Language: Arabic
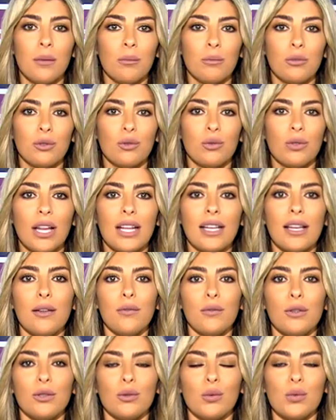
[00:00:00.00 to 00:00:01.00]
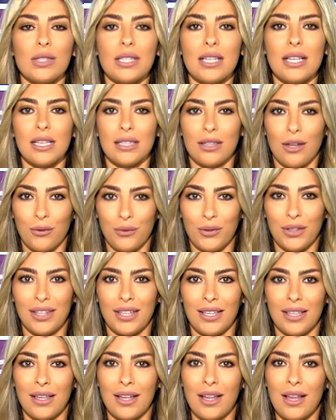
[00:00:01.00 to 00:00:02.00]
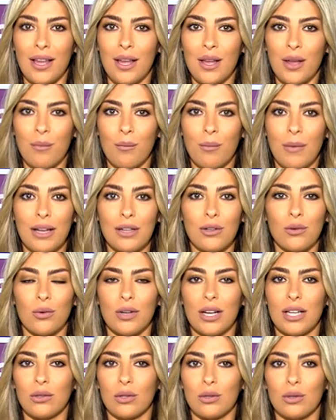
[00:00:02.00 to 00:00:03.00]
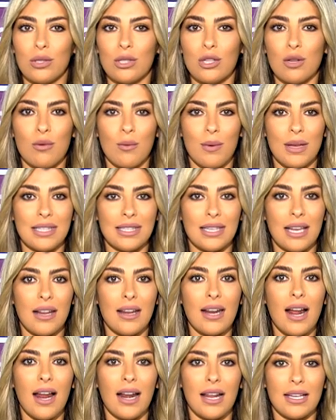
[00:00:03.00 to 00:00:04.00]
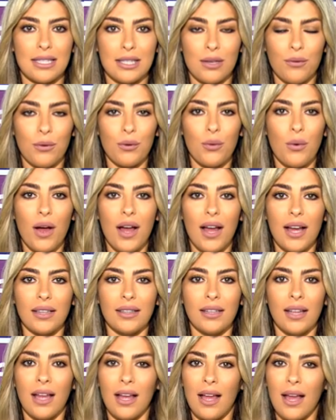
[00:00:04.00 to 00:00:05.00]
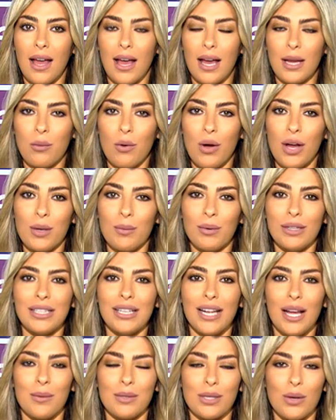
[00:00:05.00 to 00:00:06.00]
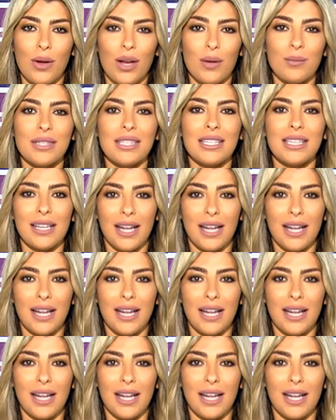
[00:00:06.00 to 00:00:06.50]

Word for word: من دون اي كلفه توصيل اضافيه ما لكم الا تتصلوا ببس سلارة على 01 44 55